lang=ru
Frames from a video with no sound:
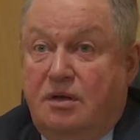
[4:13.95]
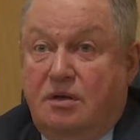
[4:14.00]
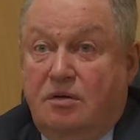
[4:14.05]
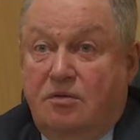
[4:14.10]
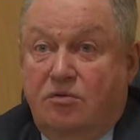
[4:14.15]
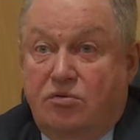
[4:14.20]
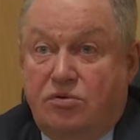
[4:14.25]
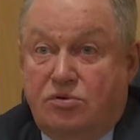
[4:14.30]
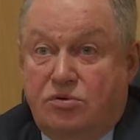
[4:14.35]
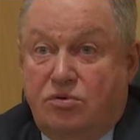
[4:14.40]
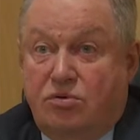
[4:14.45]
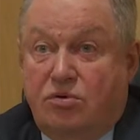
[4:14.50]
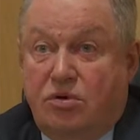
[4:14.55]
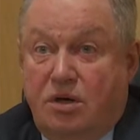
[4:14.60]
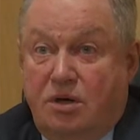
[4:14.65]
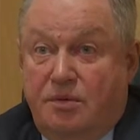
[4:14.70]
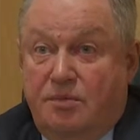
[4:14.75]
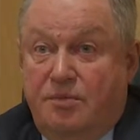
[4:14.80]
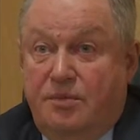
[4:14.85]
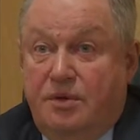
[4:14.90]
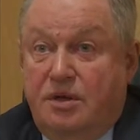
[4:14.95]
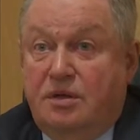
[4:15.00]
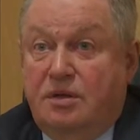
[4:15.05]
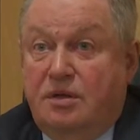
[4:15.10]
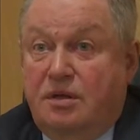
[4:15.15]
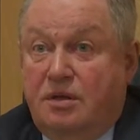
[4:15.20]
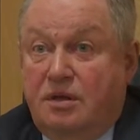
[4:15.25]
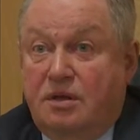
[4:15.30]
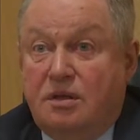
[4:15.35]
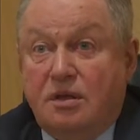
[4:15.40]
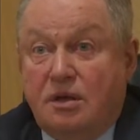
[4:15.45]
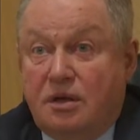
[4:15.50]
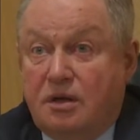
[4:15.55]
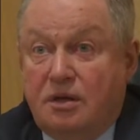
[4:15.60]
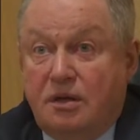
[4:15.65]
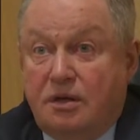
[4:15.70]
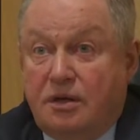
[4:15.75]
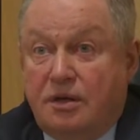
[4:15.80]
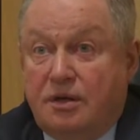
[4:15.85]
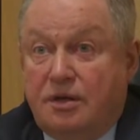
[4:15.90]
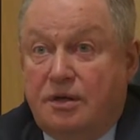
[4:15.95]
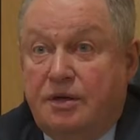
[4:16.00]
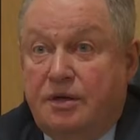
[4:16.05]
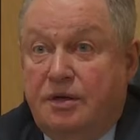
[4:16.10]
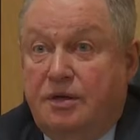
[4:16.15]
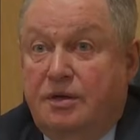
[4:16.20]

воздухообмена и так далее.